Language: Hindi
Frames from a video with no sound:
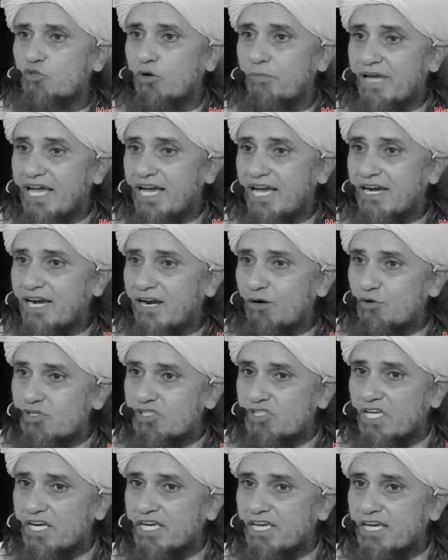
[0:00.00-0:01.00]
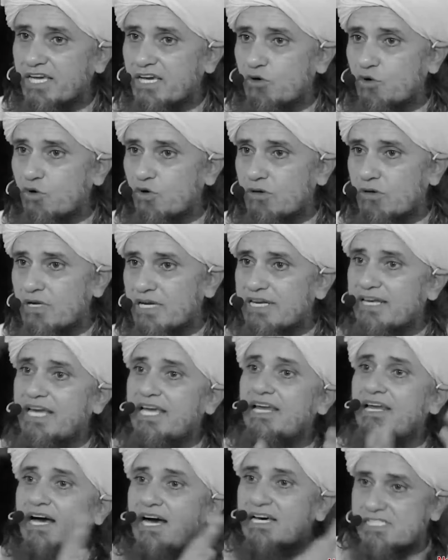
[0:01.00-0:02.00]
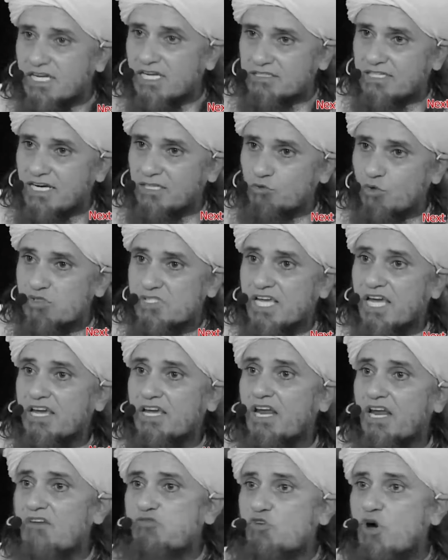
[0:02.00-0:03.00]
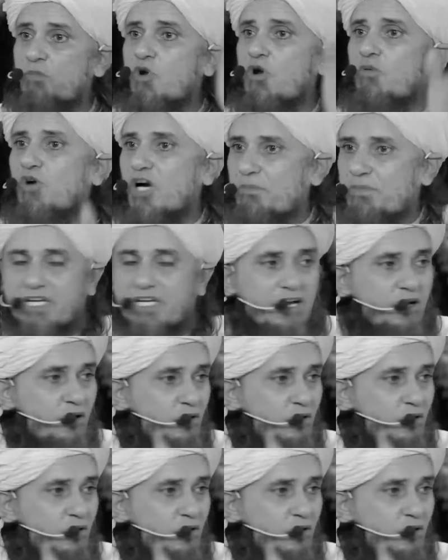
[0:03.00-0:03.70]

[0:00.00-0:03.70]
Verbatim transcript: तो मैं अगर उस तरीक़े को नहीं ला सकता तो उसके ख़िलाफ़ को प्रमोट भी ना